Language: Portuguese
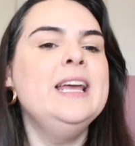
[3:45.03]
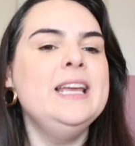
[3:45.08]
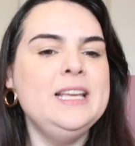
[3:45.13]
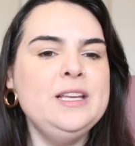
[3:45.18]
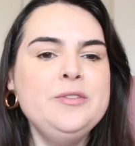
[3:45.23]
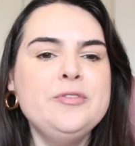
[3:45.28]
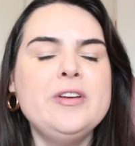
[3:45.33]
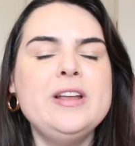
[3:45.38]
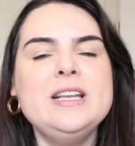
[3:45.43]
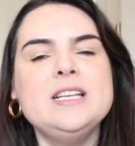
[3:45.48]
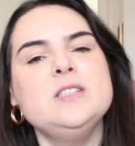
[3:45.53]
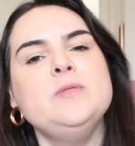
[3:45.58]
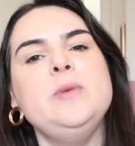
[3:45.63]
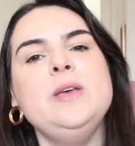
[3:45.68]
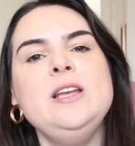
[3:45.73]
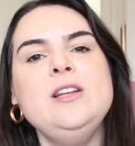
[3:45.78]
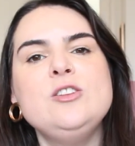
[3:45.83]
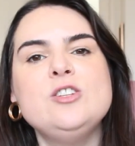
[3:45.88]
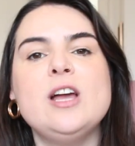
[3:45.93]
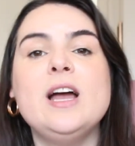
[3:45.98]

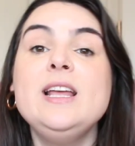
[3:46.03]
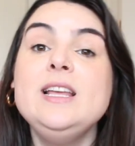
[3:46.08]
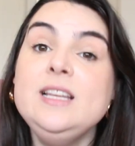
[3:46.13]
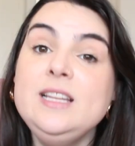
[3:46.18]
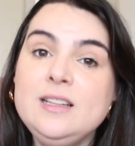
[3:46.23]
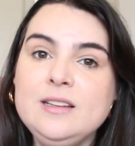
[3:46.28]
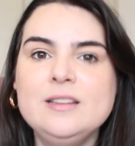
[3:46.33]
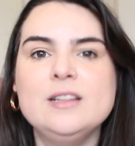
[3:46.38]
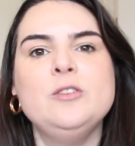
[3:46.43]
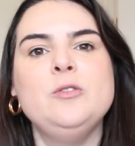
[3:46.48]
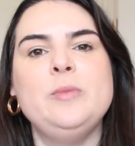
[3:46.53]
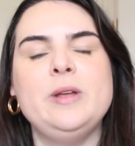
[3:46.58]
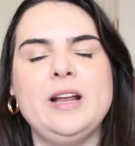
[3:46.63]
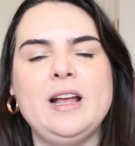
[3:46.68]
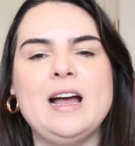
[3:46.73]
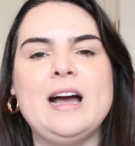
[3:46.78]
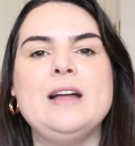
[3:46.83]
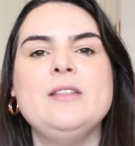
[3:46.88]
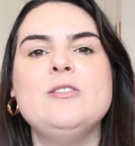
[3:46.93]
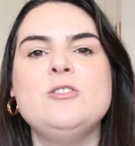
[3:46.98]
Infelizmente, ainda no
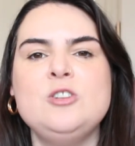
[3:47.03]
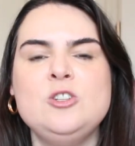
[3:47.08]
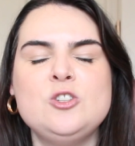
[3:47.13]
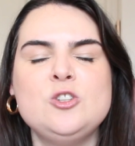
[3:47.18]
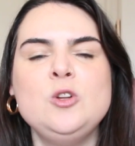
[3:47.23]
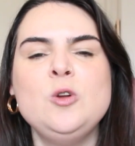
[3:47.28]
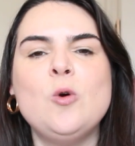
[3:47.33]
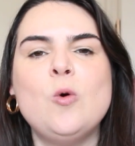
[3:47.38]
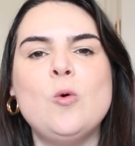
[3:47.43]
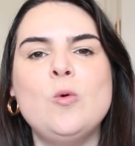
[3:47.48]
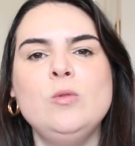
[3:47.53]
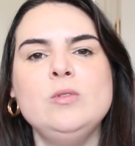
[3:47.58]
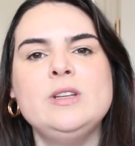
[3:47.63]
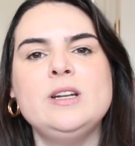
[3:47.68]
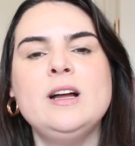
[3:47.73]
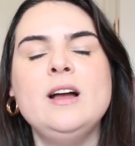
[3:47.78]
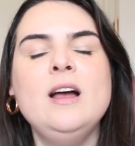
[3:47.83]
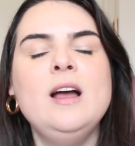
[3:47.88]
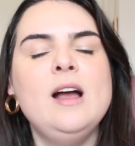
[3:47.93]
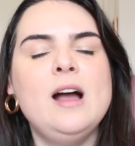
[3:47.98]
mercado a gente
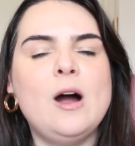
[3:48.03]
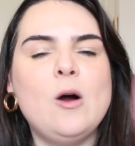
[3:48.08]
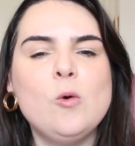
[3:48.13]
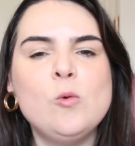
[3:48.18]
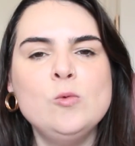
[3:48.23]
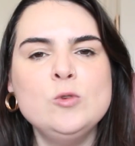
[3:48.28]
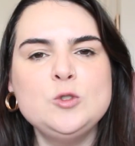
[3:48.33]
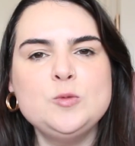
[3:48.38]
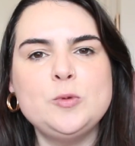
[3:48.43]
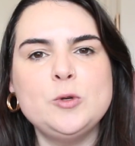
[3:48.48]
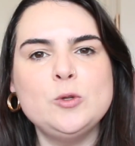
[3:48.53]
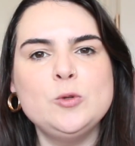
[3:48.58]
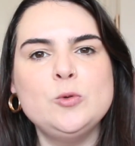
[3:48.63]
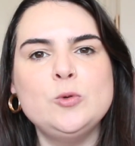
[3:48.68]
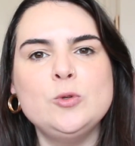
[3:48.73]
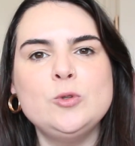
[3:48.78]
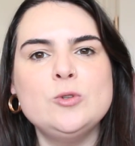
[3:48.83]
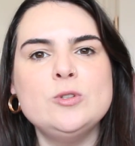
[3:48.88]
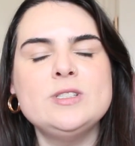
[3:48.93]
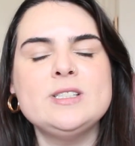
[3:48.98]
encontra alguns
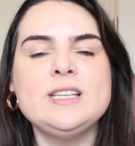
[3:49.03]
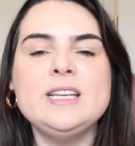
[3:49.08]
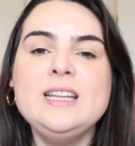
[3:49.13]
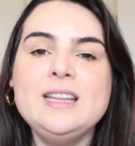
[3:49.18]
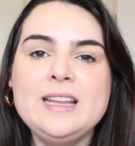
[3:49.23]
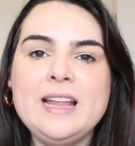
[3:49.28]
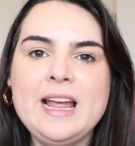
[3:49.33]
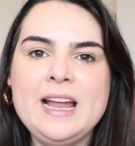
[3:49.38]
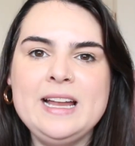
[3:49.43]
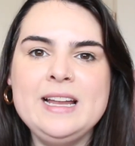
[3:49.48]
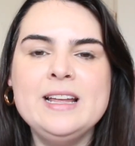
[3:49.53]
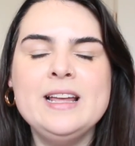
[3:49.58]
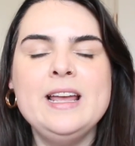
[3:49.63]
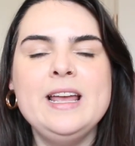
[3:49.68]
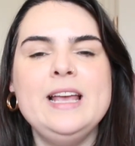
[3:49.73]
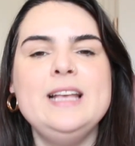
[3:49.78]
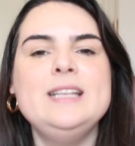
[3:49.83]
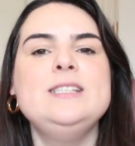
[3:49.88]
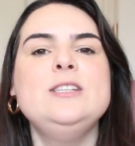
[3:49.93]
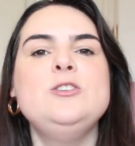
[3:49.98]
produtos que têm
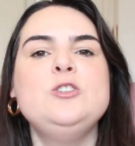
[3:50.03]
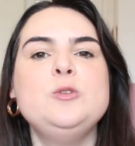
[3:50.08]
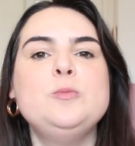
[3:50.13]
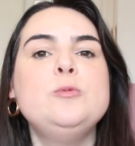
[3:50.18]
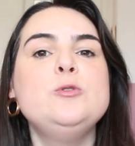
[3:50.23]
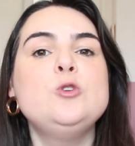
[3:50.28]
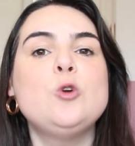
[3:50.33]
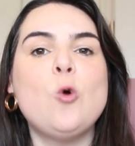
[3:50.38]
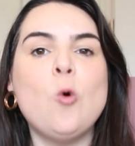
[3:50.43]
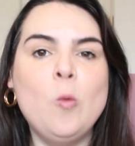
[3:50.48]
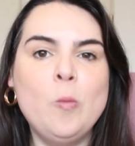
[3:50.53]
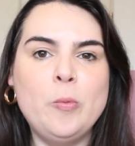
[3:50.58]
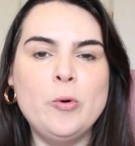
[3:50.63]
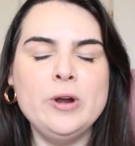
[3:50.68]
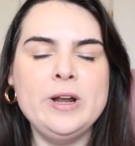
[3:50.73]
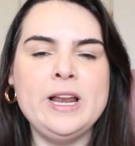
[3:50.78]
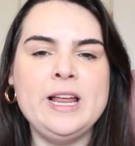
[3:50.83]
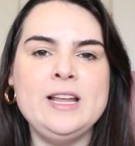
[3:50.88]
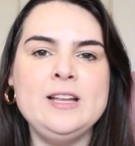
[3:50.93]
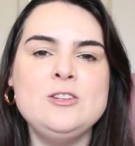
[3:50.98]
esse tipo de
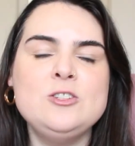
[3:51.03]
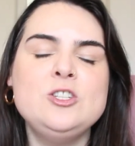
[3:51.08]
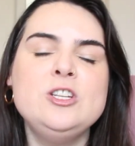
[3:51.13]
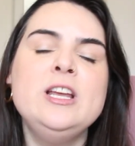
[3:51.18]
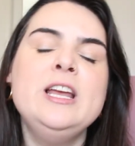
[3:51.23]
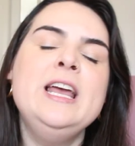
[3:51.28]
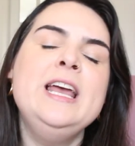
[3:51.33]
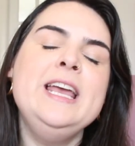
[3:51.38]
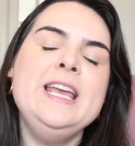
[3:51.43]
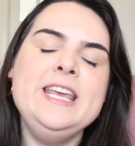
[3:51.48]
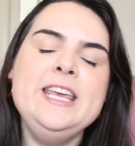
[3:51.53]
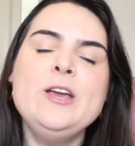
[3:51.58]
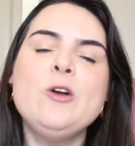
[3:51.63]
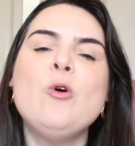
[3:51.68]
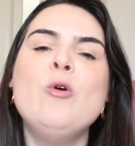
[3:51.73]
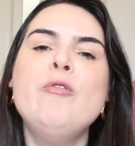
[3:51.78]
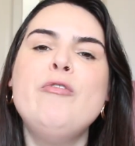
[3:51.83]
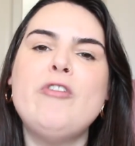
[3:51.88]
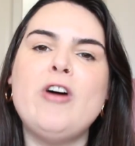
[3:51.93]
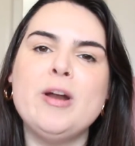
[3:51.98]
componente e
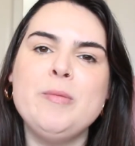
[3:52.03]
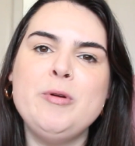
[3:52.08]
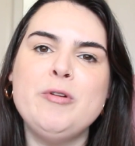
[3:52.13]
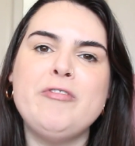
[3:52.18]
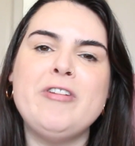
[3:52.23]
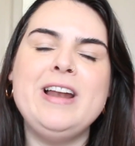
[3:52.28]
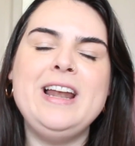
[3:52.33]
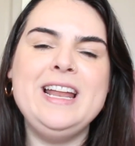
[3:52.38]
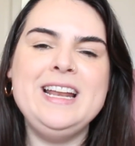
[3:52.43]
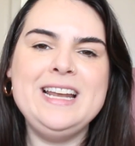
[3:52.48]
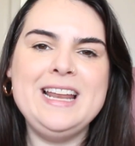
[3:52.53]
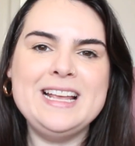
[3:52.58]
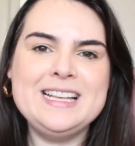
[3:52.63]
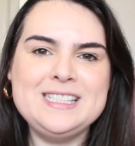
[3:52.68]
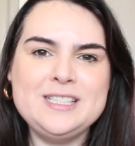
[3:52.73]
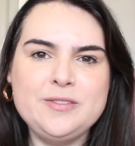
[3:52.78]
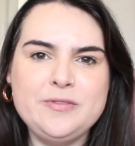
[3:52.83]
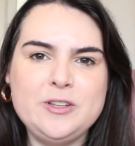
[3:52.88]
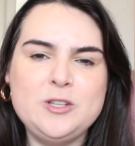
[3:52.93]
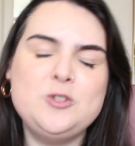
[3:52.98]
conforme eu falei
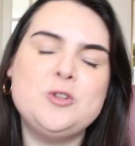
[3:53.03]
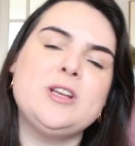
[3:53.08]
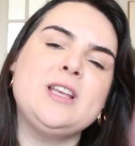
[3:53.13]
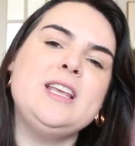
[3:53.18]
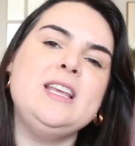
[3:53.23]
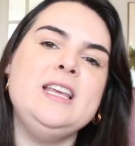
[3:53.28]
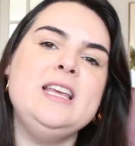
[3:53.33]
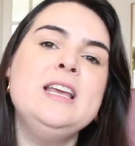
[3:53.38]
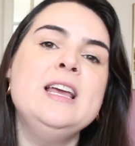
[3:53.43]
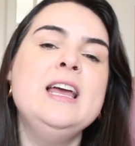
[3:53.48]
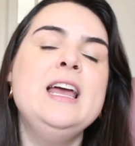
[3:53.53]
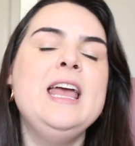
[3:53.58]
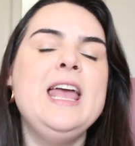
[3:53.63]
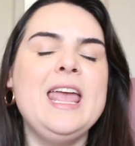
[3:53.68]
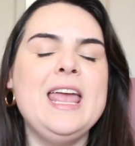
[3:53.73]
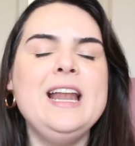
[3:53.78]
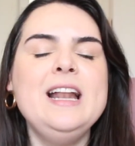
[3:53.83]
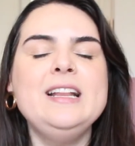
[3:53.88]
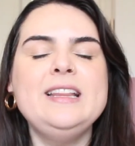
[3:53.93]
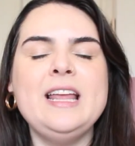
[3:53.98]
nesse vídeo aqui,
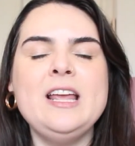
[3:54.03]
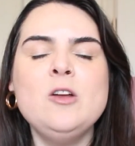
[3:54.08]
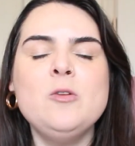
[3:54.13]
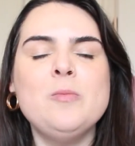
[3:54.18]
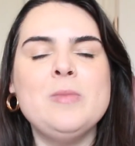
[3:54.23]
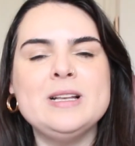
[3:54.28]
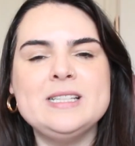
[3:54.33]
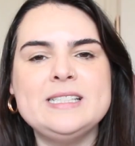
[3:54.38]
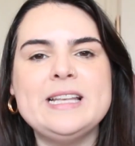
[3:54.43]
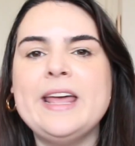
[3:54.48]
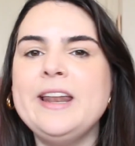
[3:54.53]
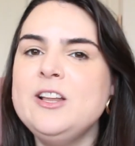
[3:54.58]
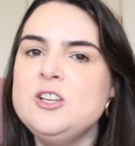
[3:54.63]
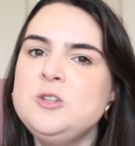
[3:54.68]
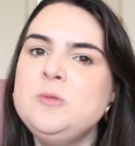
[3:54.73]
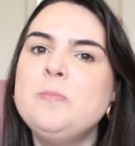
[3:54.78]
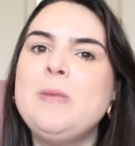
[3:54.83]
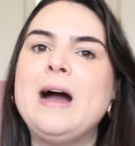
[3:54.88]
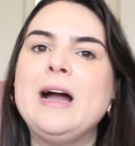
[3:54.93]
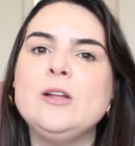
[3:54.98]
ele tem uma série
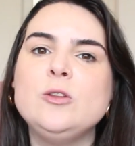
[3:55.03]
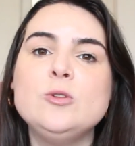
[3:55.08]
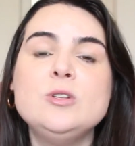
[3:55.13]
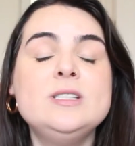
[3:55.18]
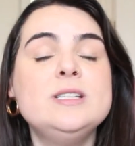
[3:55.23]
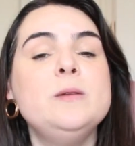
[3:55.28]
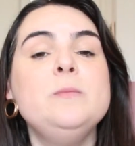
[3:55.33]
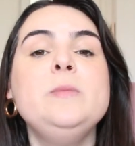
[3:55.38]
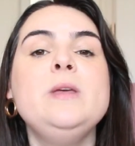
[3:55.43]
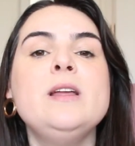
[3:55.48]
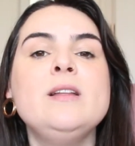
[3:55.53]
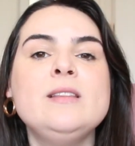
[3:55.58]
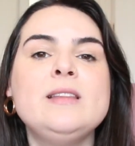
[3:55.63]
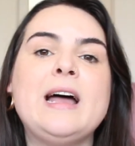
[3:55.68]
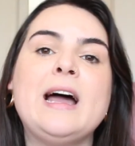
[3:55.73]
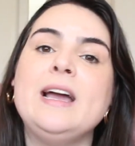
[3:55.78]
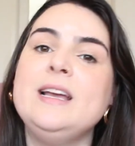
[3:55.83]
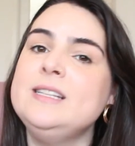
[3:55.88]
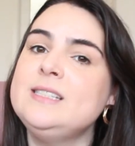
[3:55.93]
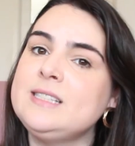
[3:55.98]
de impactos
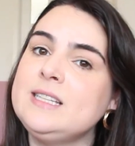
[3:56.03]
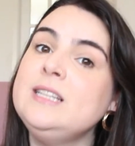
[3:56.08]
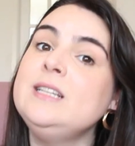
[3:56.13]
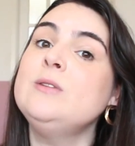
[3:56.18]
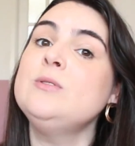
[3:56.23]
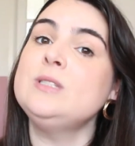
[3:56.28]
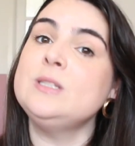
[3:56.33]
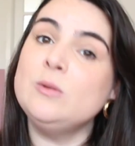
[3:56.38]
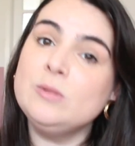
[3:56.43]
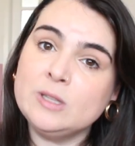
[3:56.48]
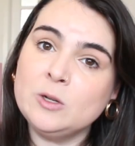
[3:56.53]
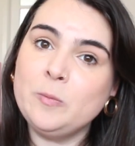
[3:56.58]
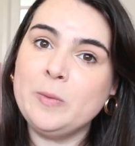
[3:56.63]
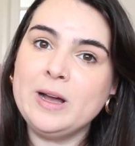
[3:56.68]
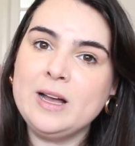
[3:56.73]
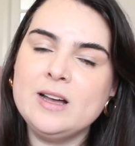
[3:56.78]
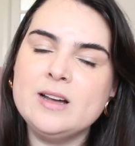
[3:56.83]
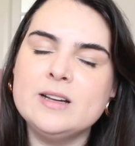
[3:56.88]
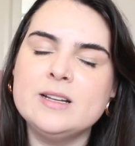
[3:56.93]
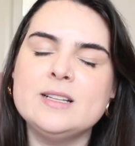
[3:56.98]
ambientais que não são tão
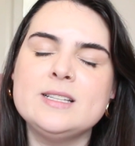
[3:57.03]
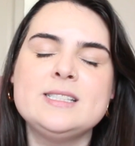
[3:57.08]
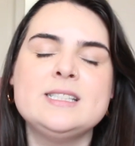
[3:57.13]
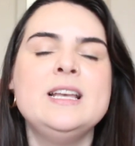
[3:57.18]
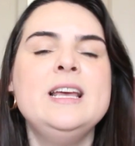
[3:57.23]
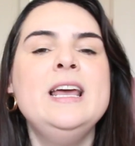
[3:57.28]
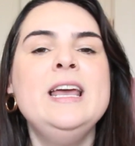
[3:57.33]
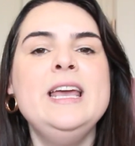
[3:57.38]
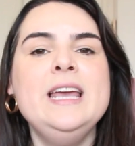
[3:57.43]
bacanas.